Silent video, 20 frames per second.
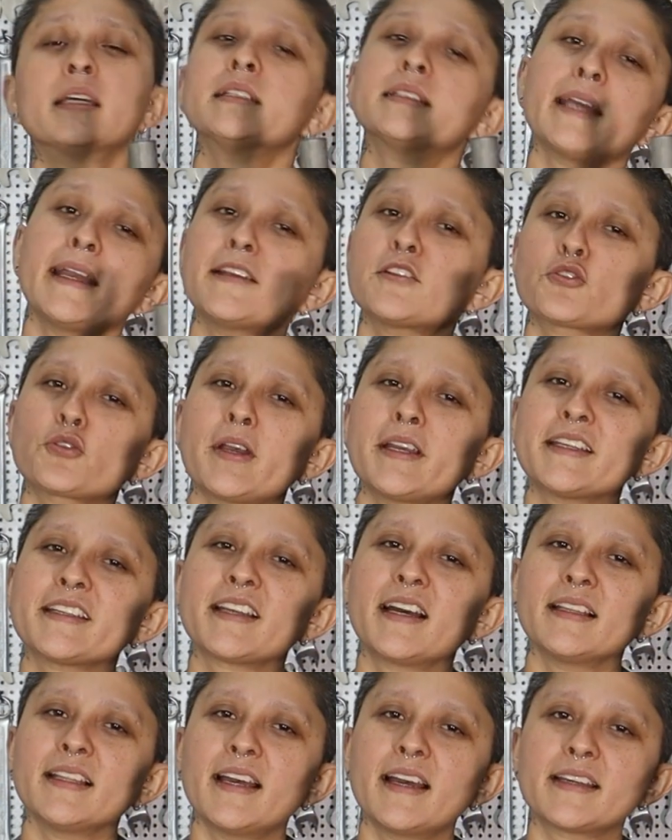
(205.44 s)
E é isso aí,
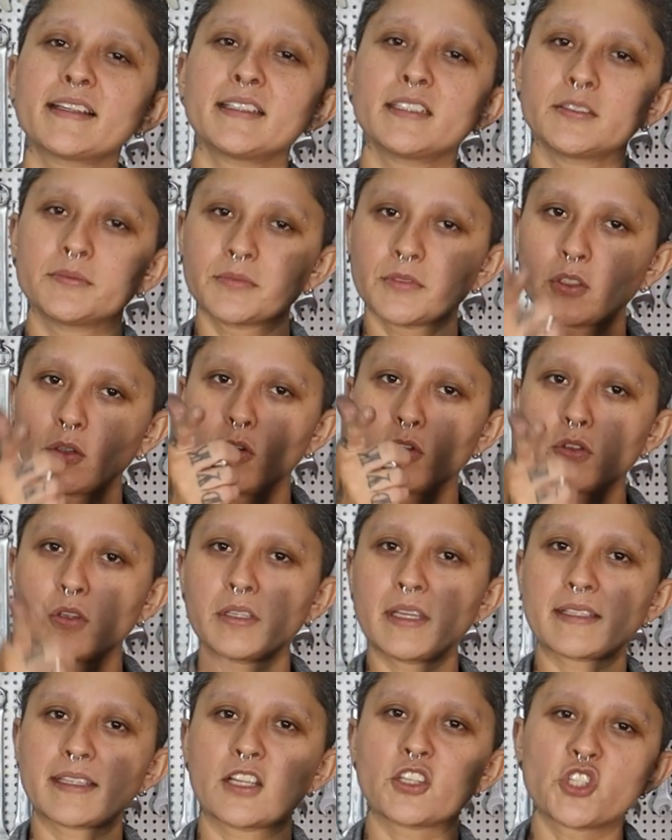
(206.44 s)
galera. Gostou
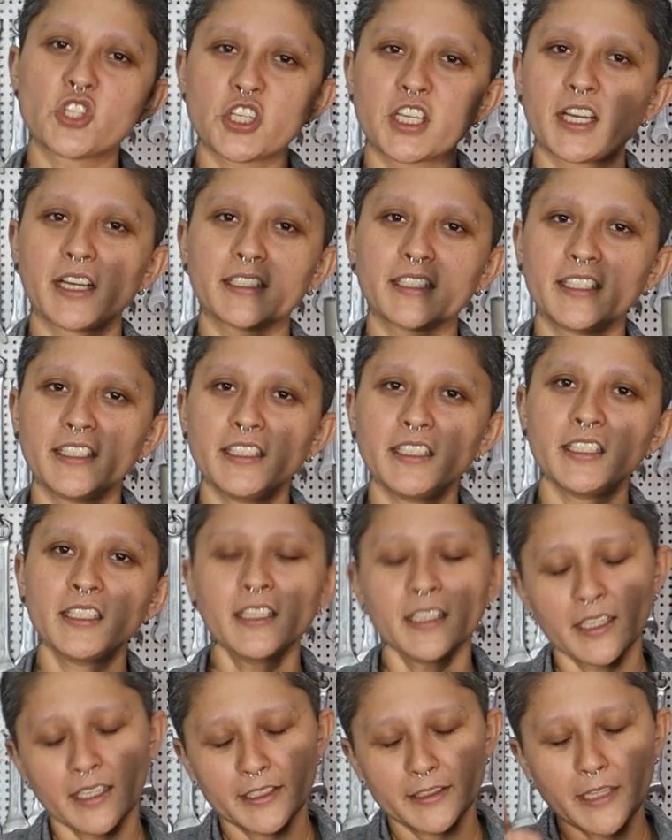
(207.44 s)
dessa dica
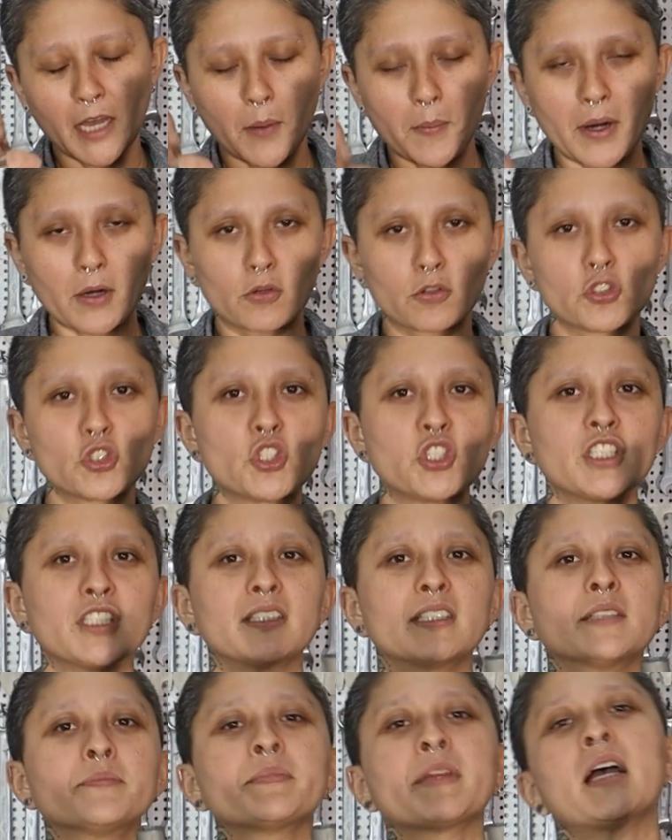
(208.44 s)
aqui? Dá uma
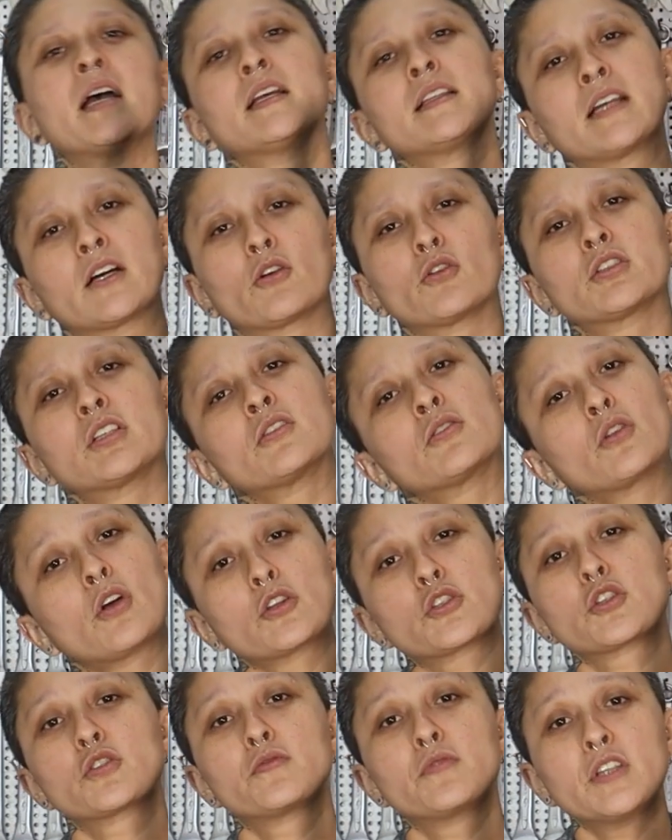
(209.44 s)
curtida. Tá gostando dos
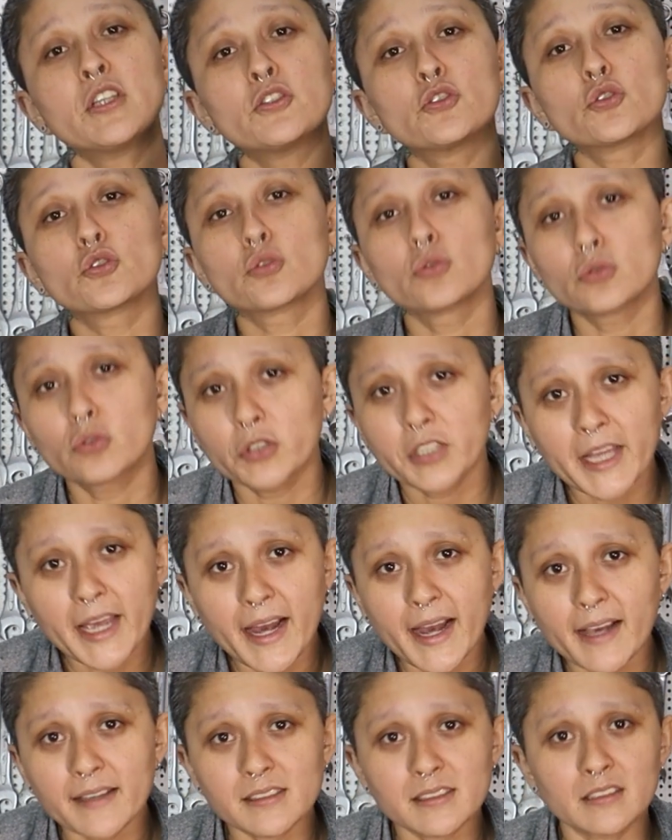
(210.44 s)
nossos vídeos,
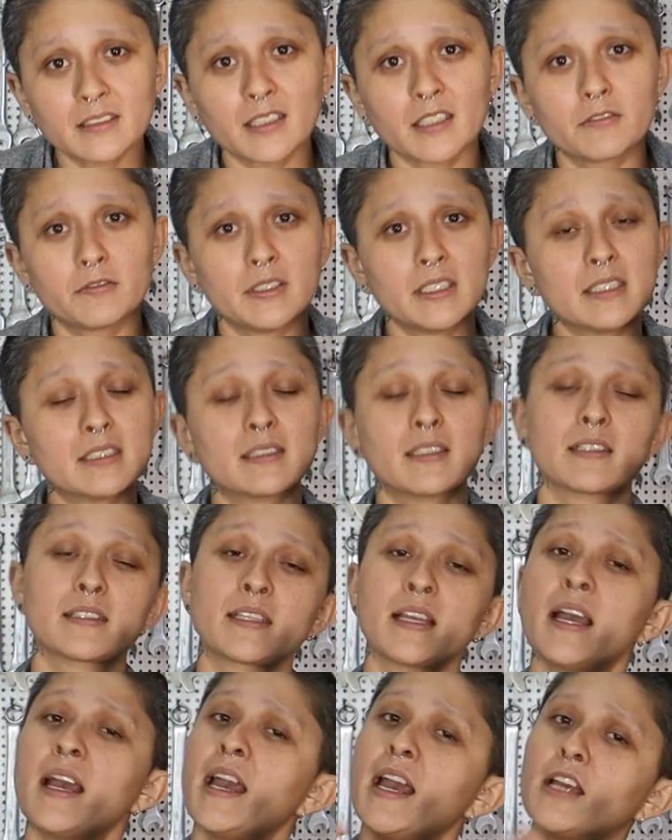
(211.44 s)
tutoriais, entrevistas?